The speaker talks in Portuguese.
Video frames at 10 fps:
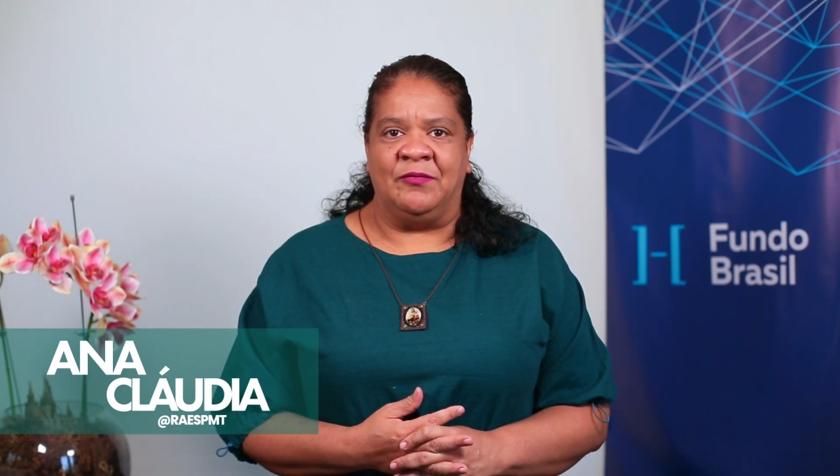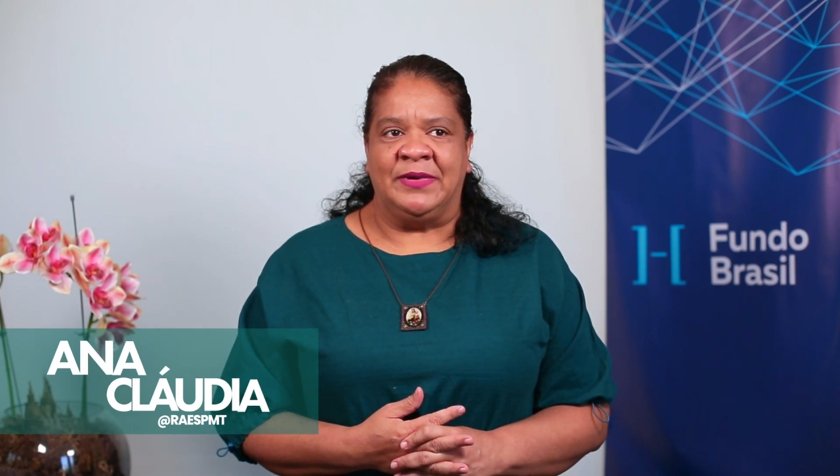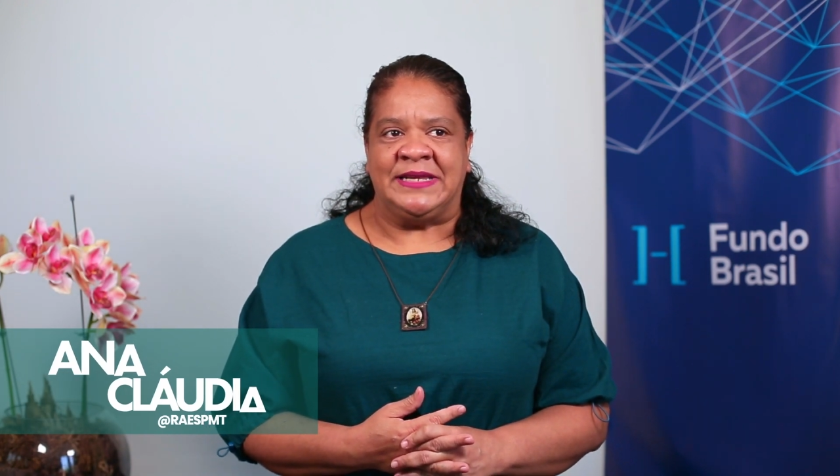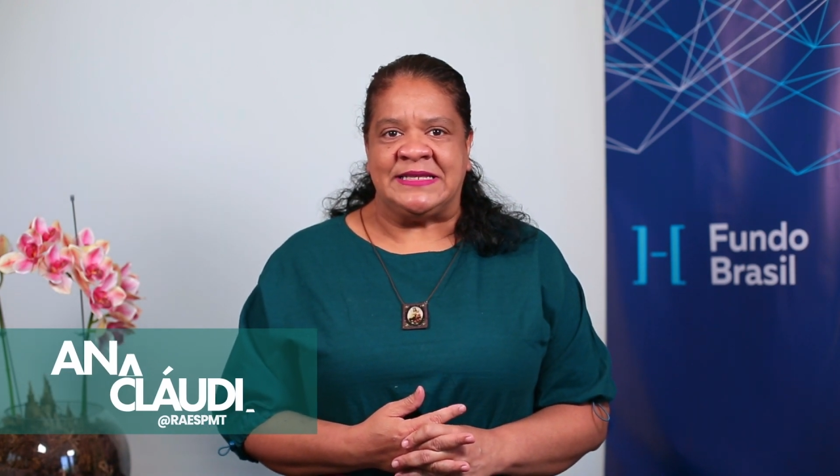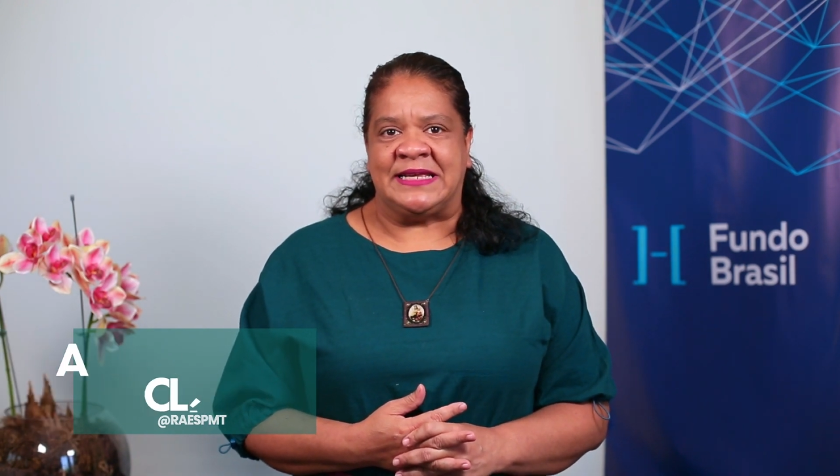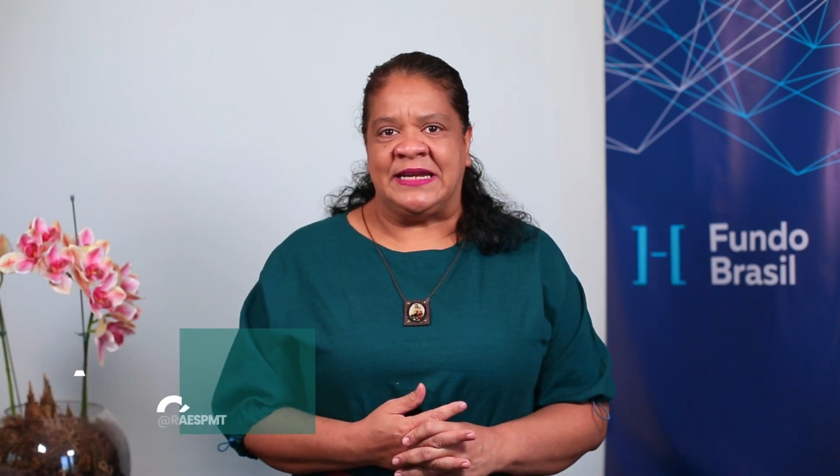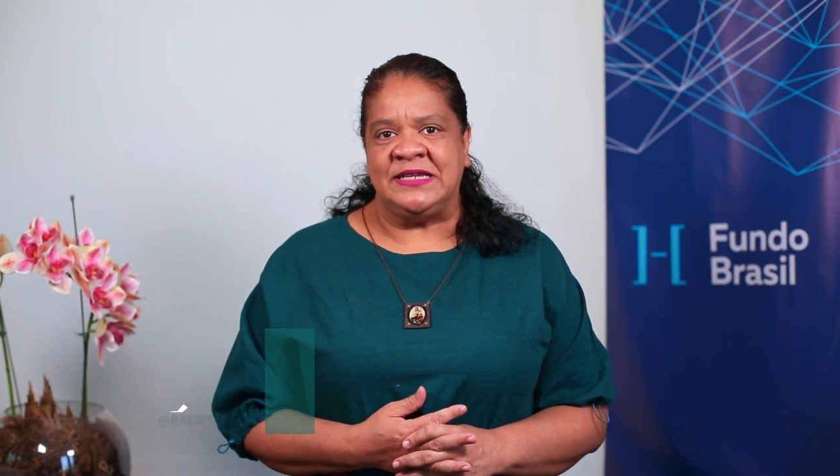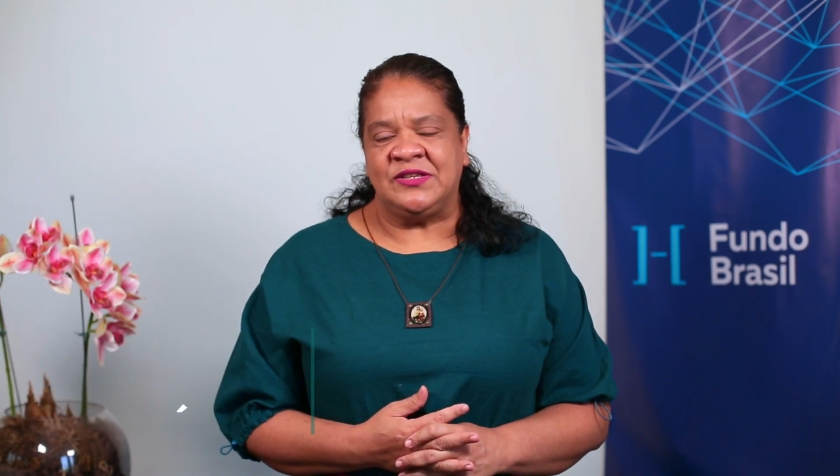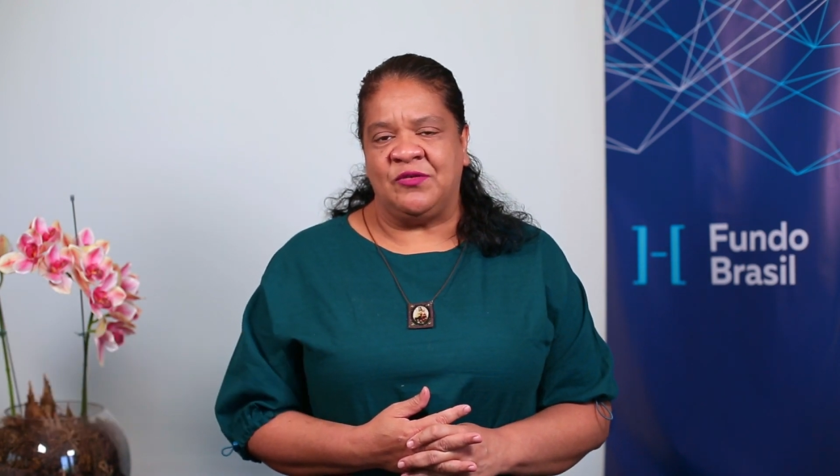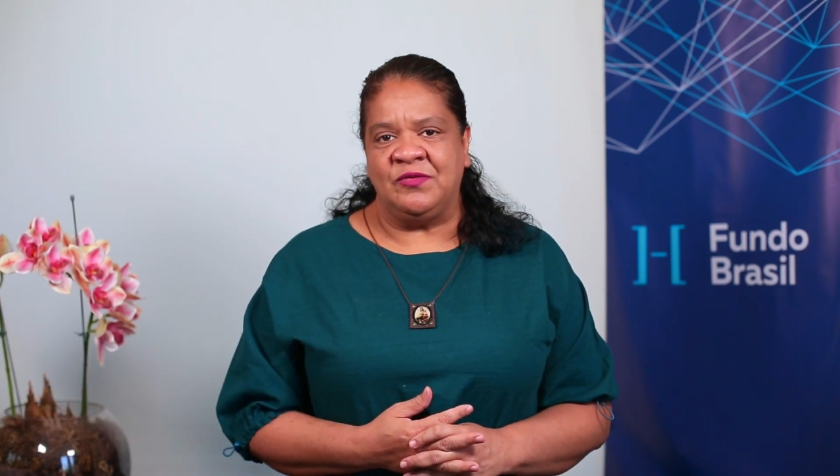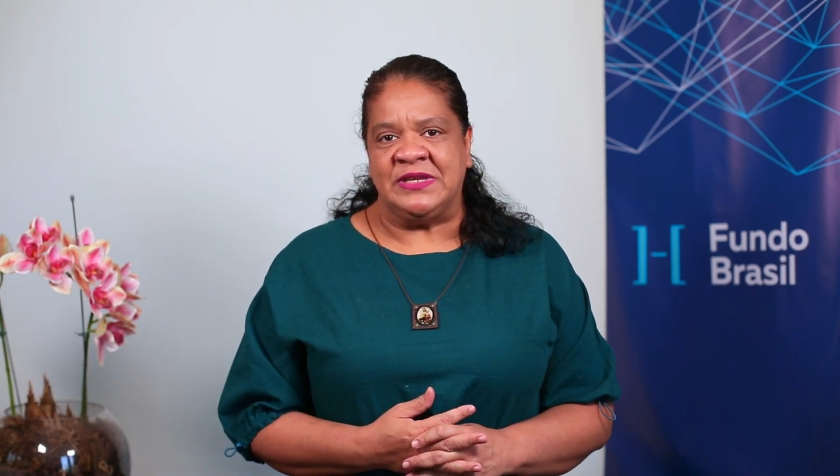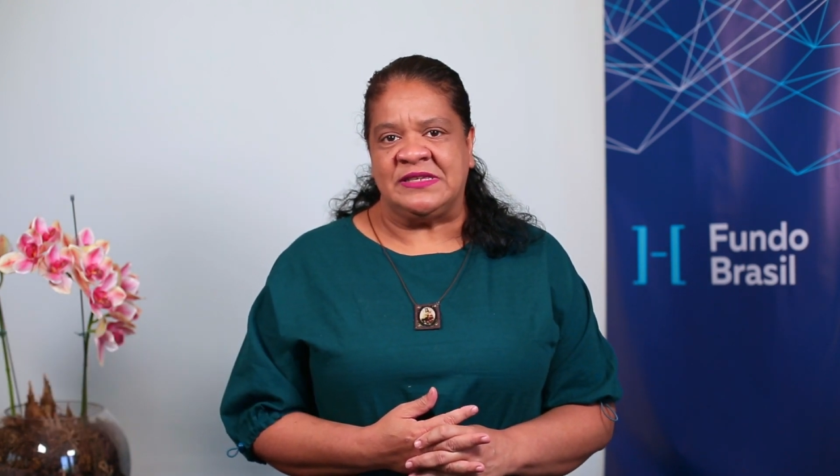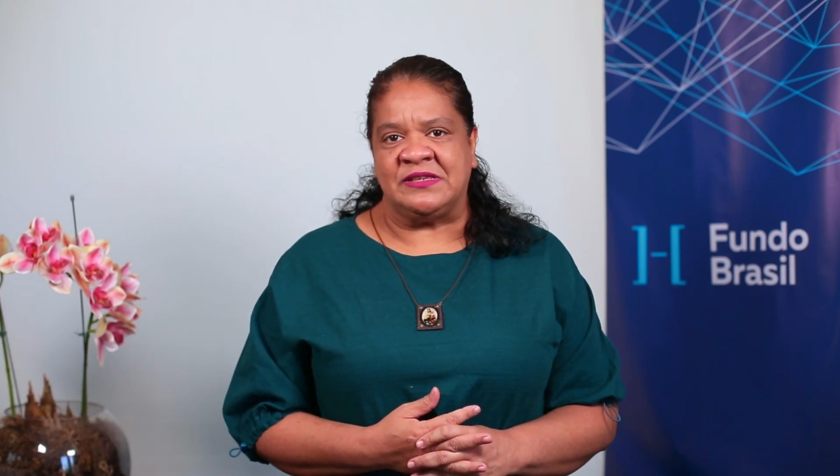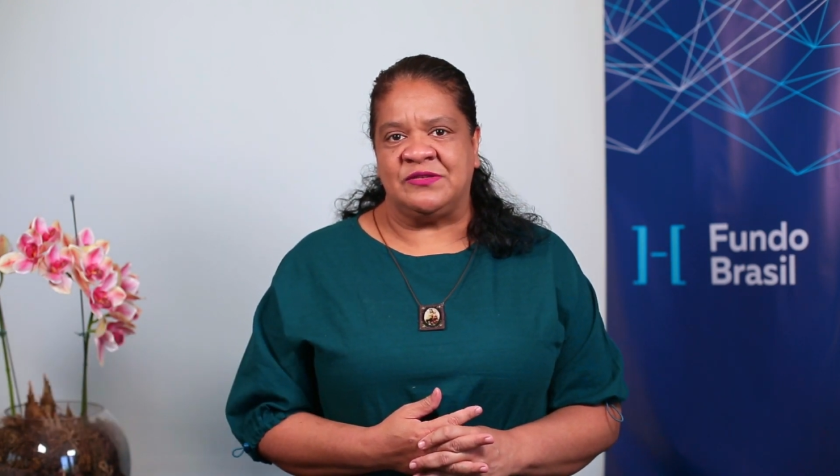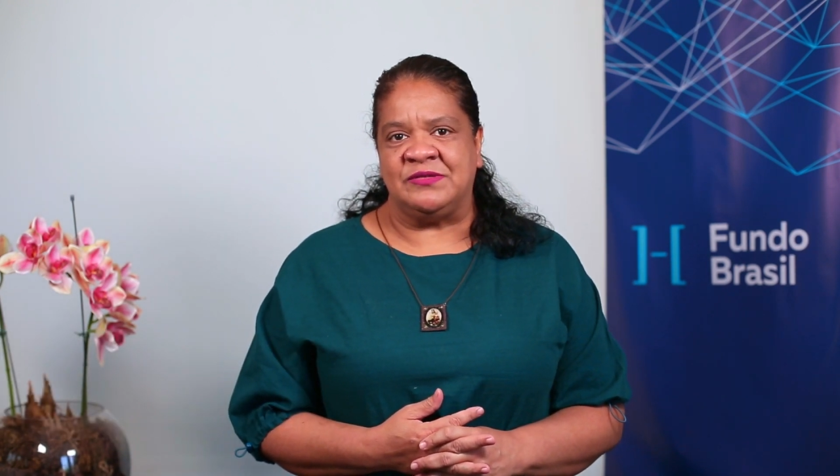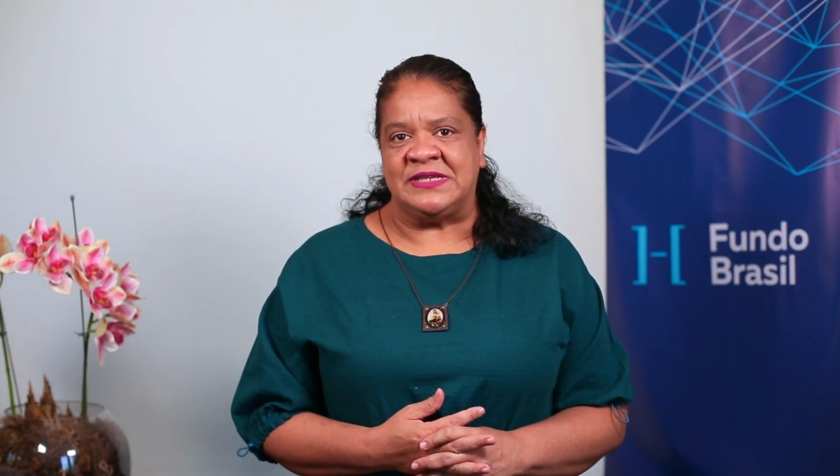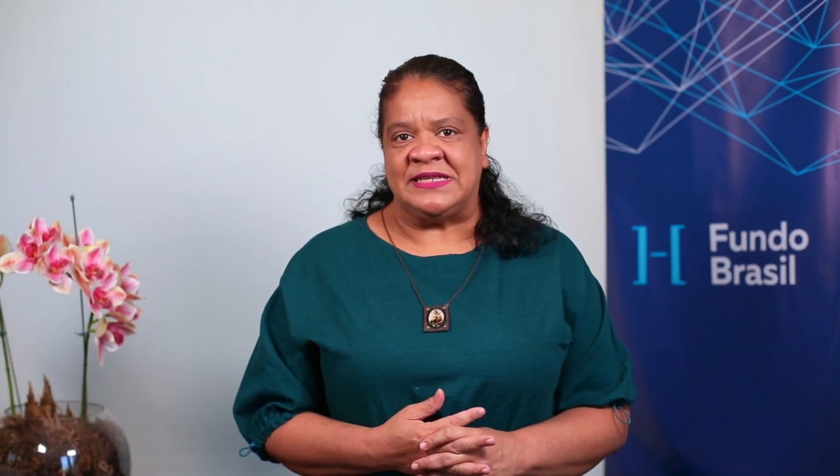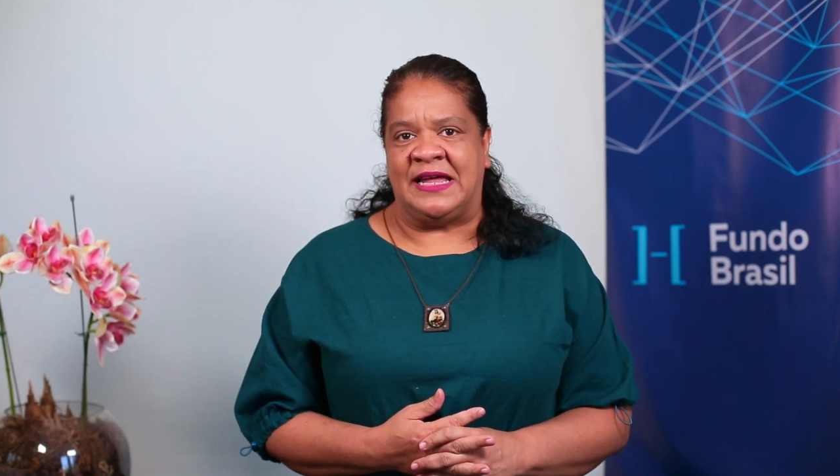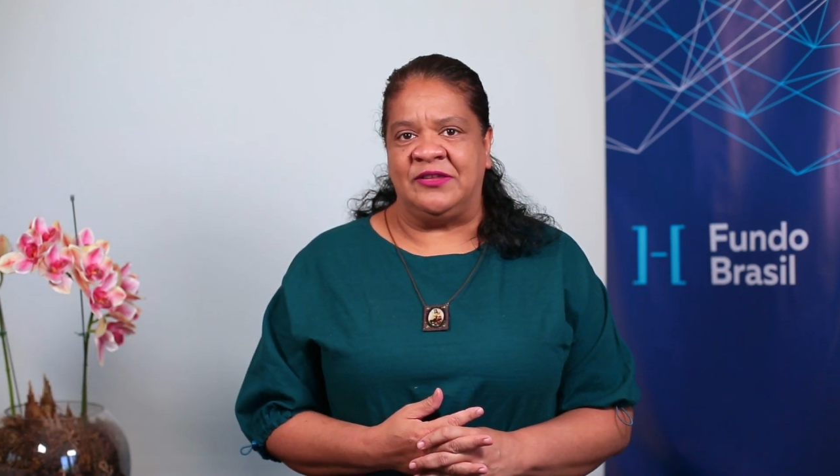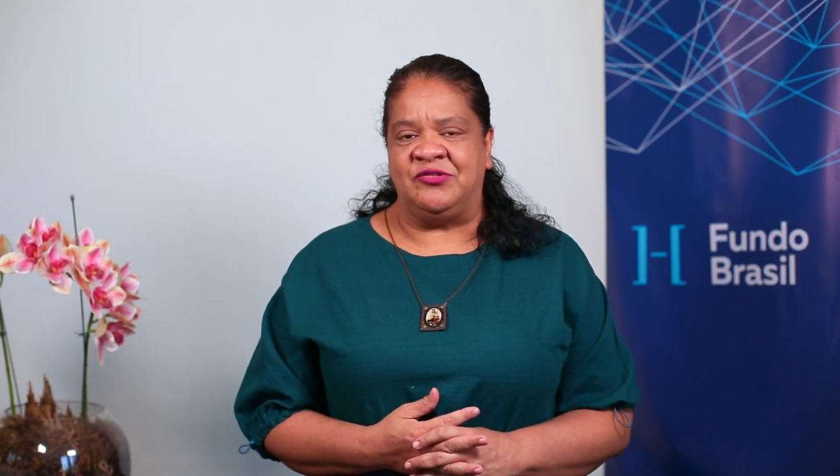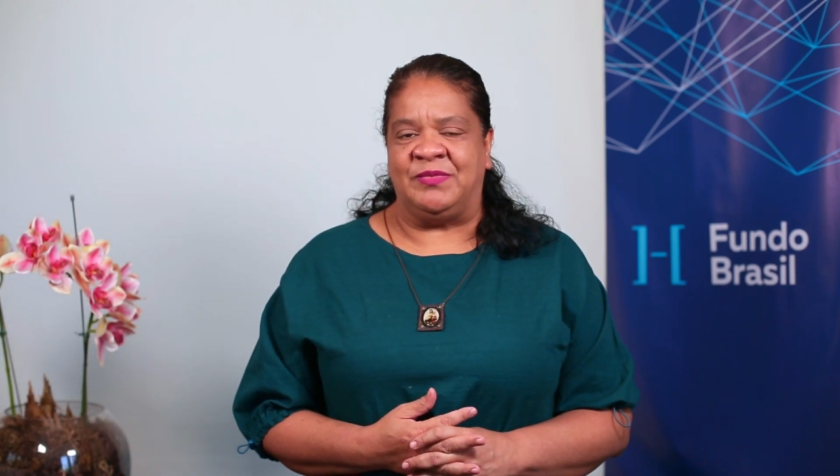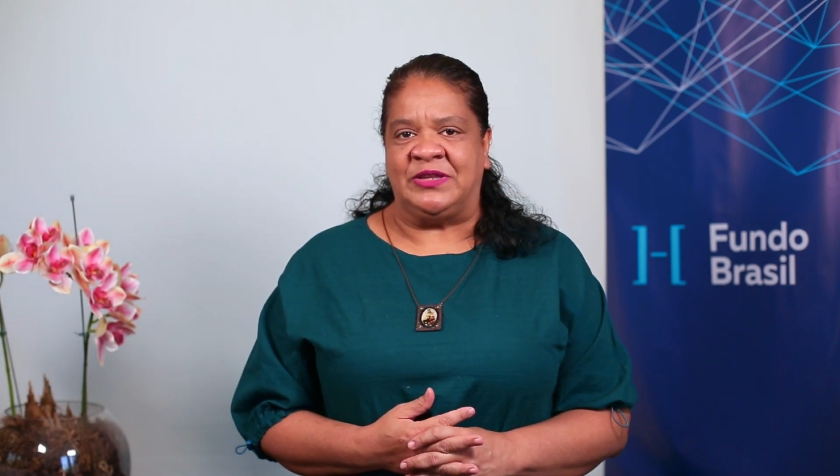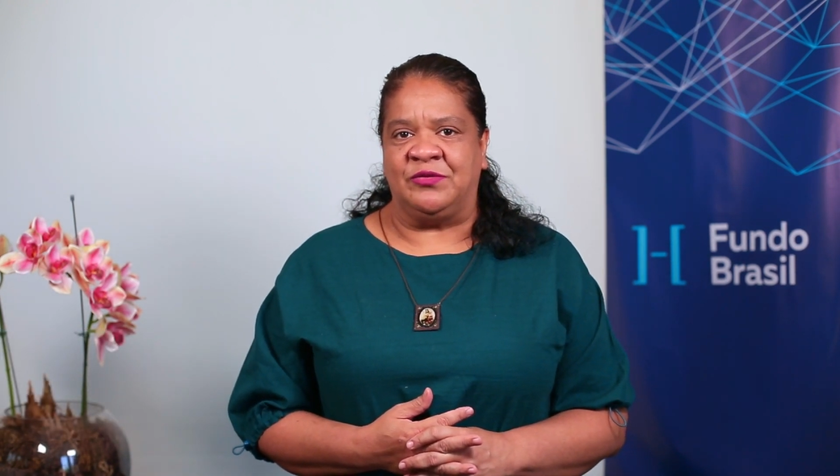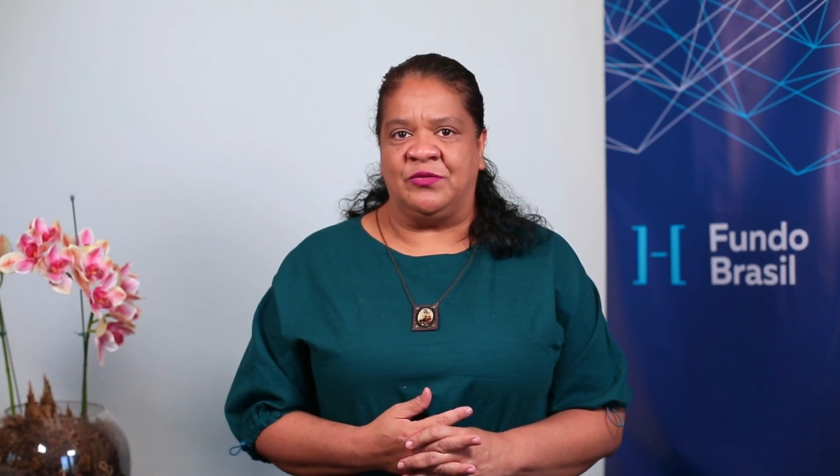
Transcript: uma das grandes conquistas no estado de Mato